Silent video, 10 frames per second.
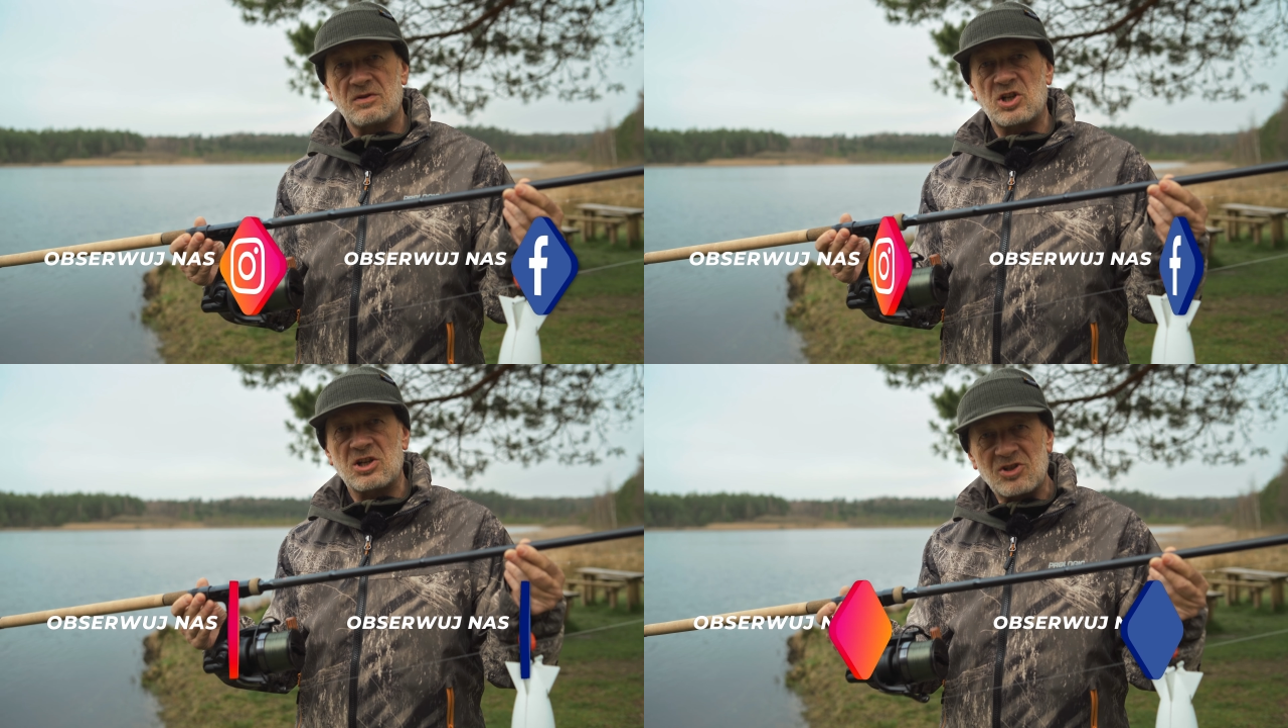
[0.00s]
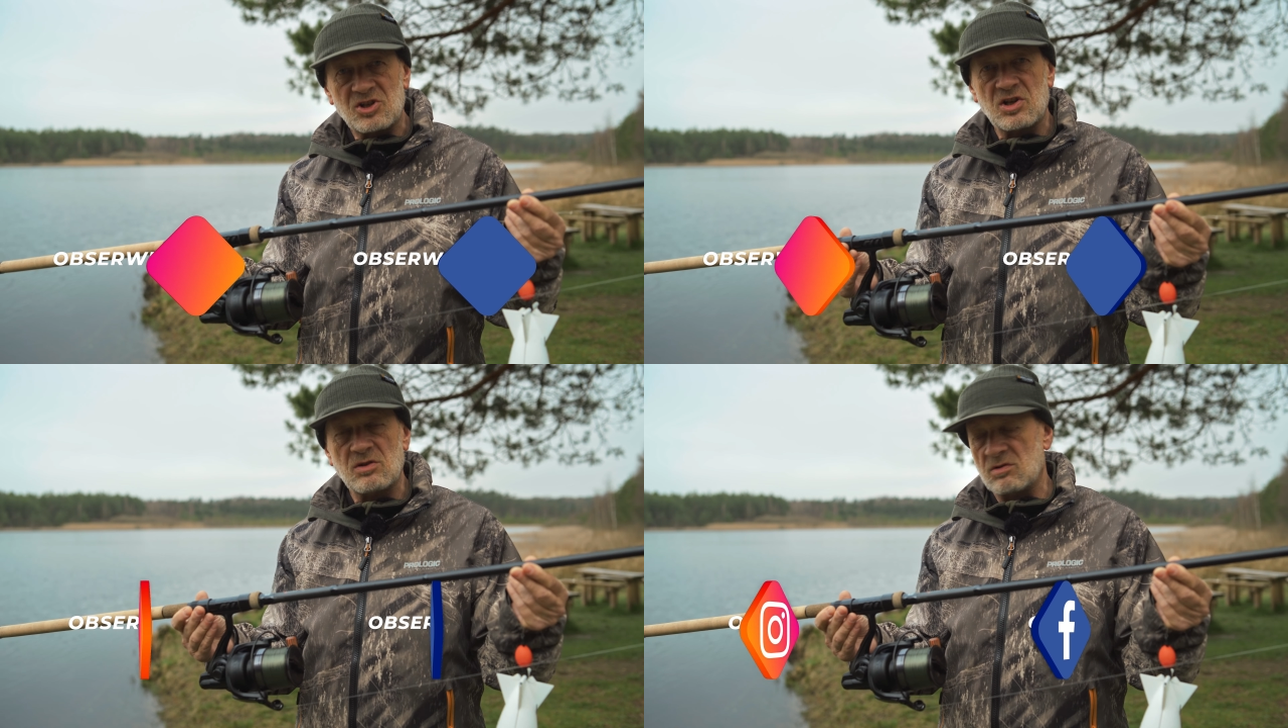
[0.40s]

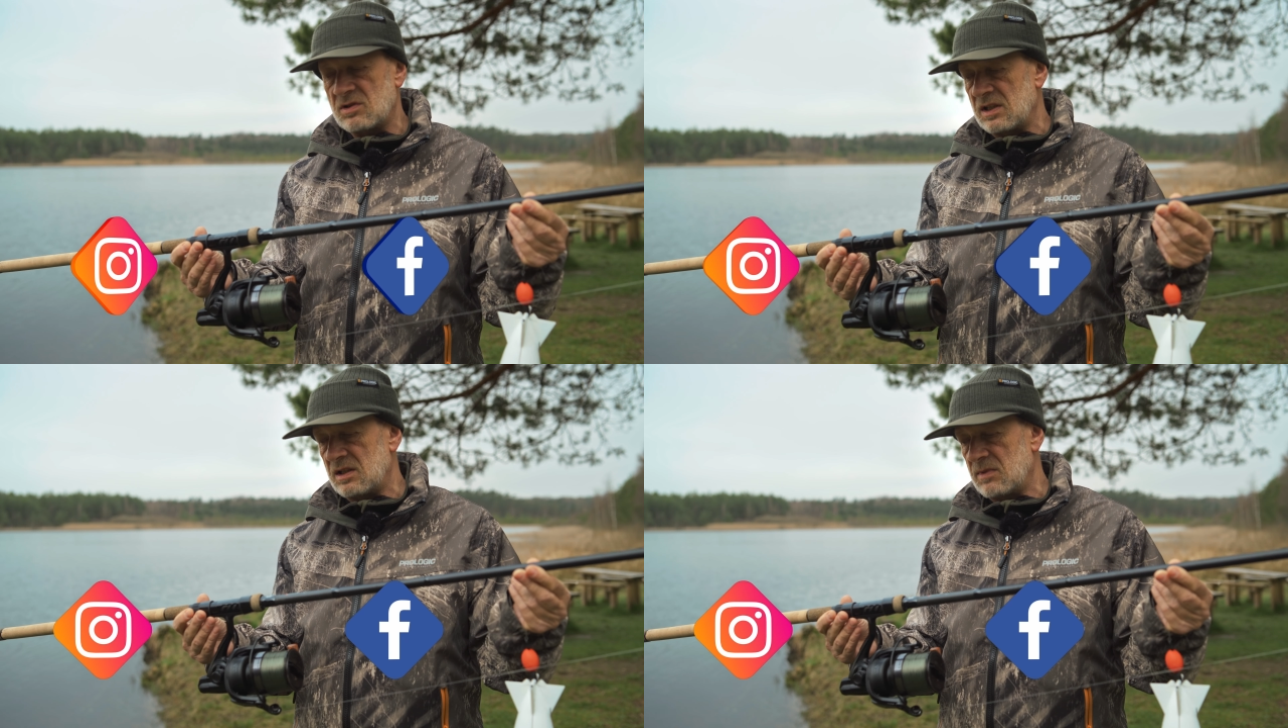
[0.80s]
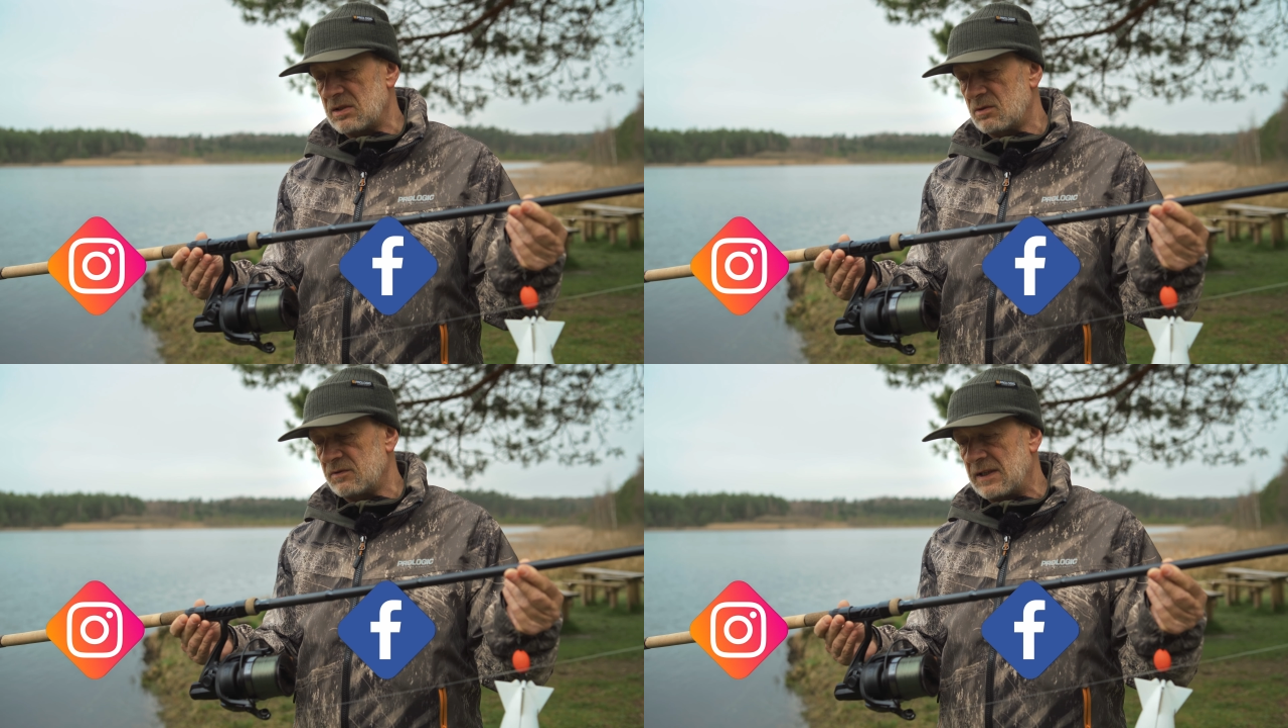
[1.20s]
60 cm
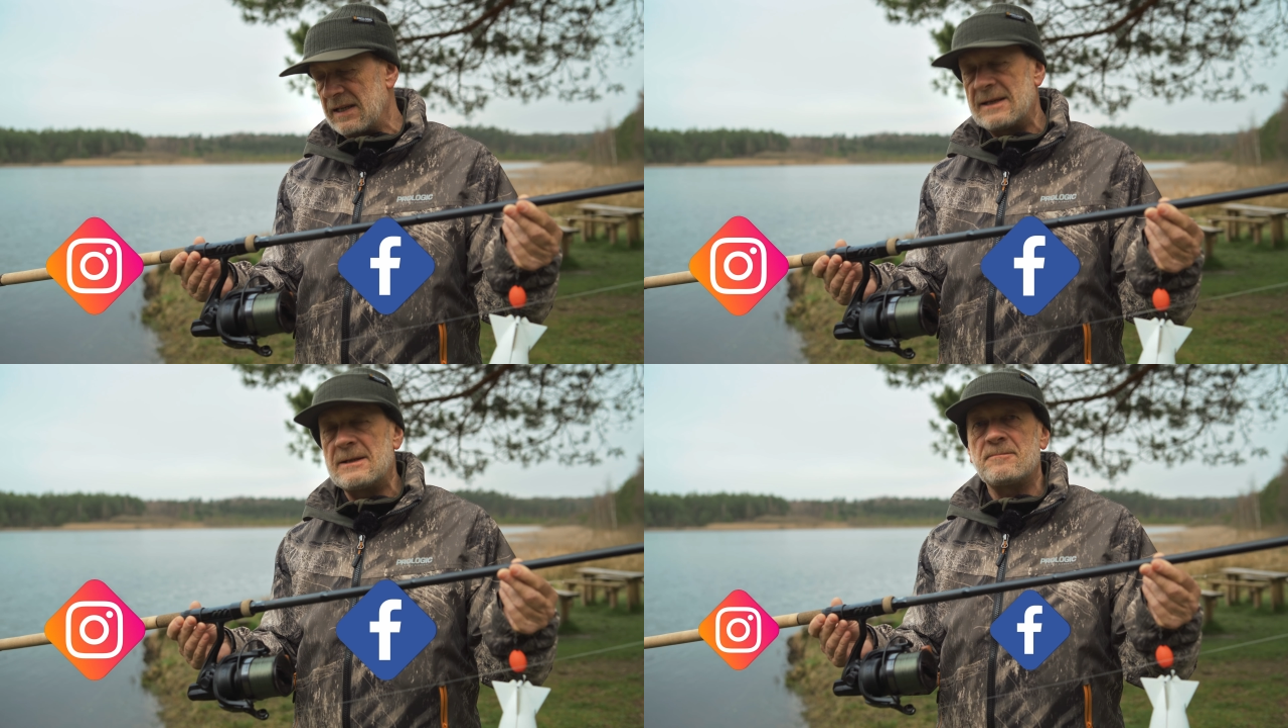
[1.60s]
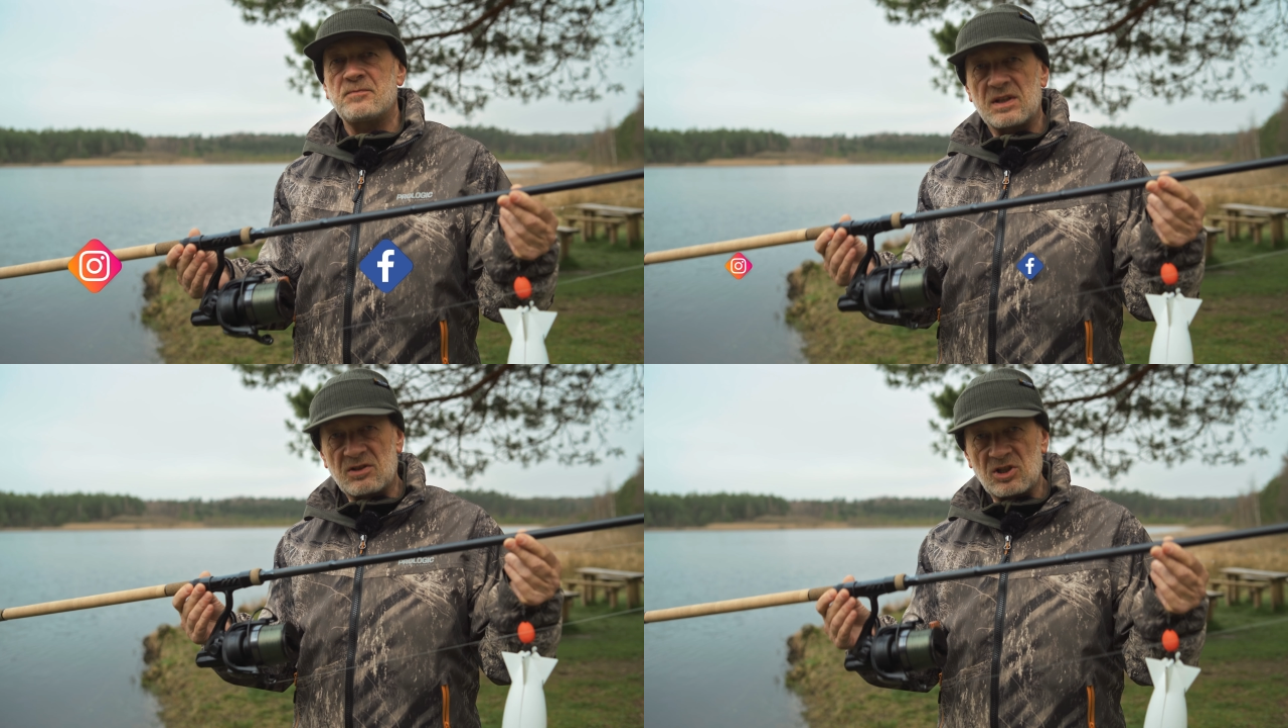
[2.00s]

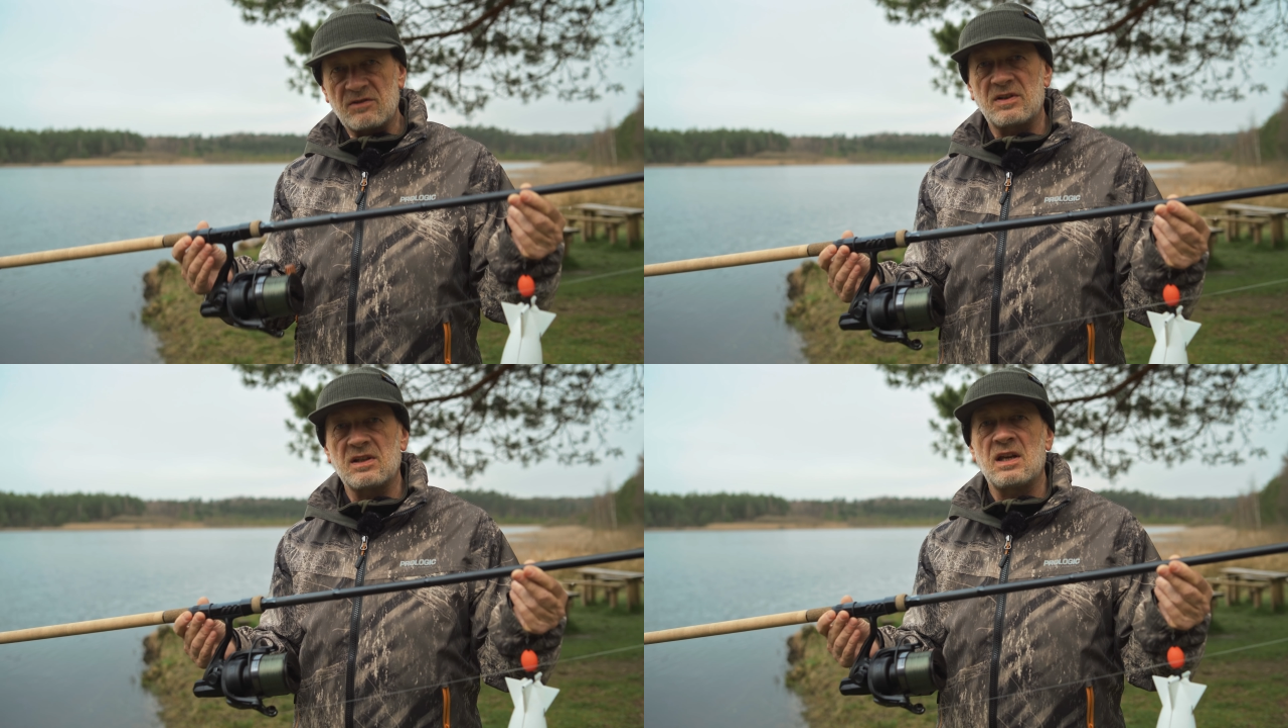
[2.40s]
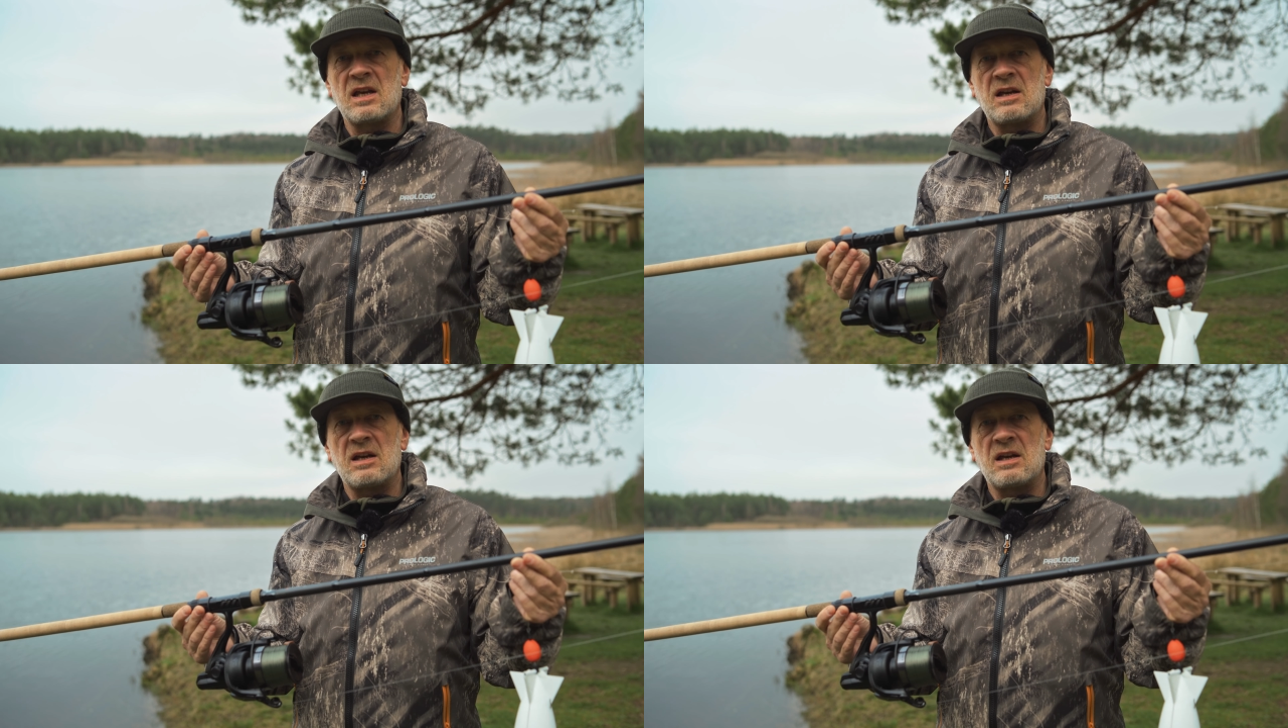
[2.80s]
i krzywej